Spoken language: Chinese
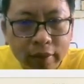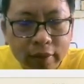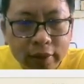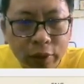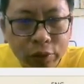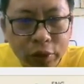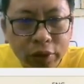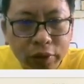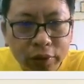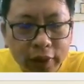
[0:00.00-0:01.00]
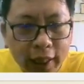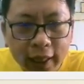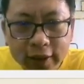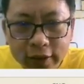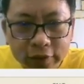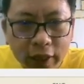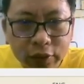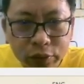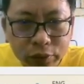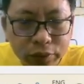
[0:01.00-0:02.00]
到最后你还是
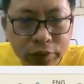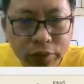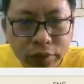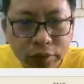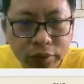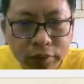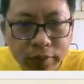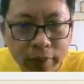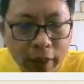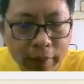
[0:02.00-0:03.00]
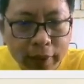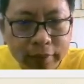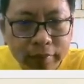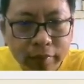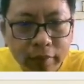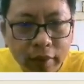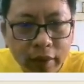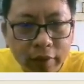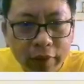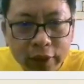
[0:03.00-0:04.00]
翻书，明白吗？
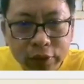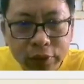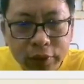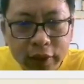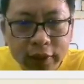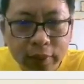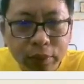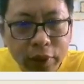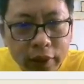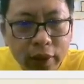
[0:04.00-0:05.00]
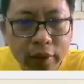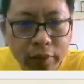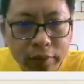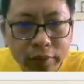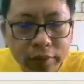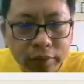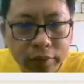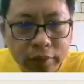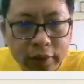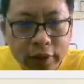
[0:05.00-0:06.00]
翻书了也不一定懂，
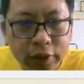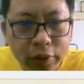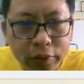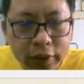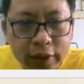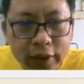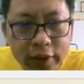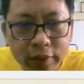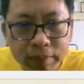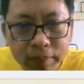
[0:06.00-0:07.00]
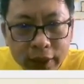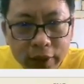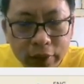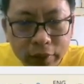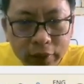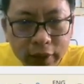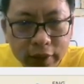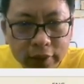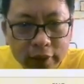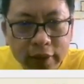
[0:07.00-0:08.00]
只有你真正背懂了，
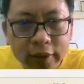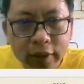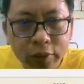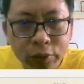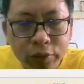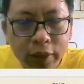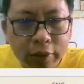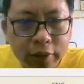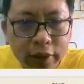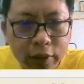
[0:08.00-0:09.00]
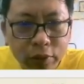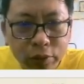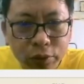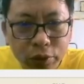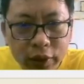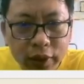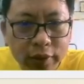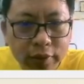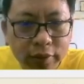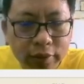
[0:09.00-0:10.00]
真正入到你的骨髓了，
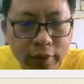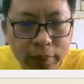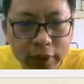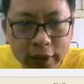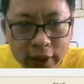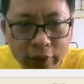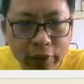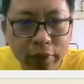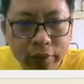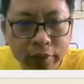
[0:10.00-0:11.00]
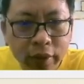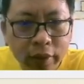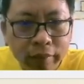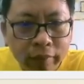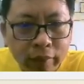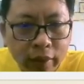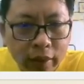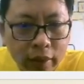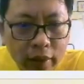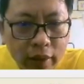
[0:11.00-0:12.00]
那么你才会懂。
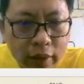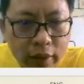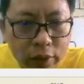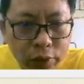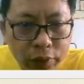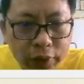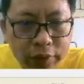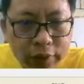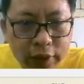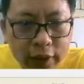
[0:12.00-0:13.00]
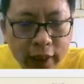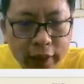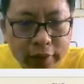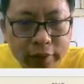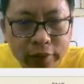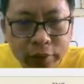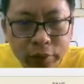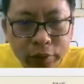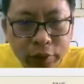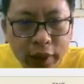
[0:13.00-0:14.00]
初六，喜坎，
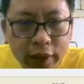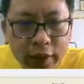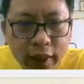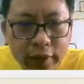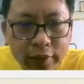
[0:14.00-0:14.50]
陆鱼坎旦，